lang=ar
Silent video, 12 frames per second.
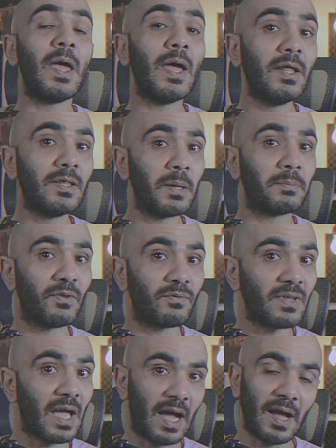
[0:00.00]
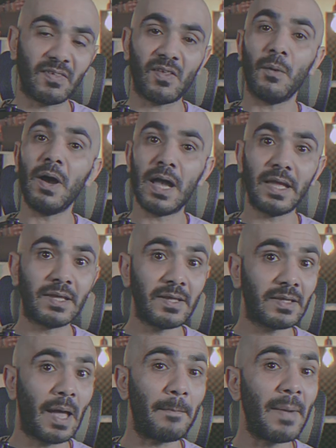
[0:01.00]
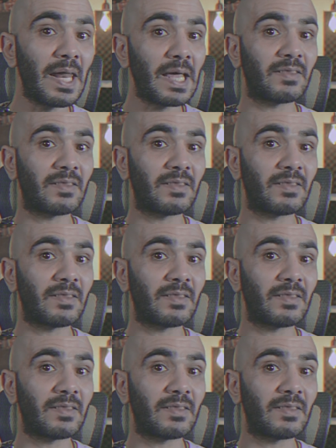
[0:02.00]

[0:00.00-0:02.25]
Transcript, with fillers: أنت بتفتحها سواء كنت عمالك